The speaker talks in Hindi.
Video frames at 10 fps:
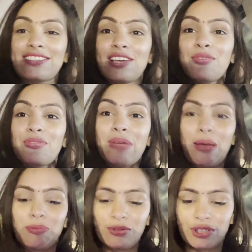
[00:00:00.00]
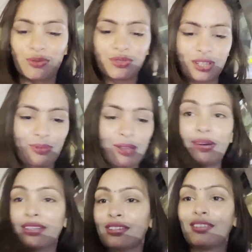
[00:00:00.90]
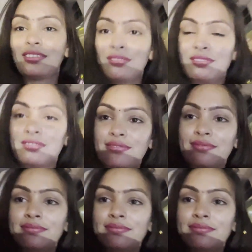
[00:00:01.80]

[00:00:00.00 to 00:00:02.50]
चलो फिर मैं आप लोगों से कुछ देर बाद बात करती हूँ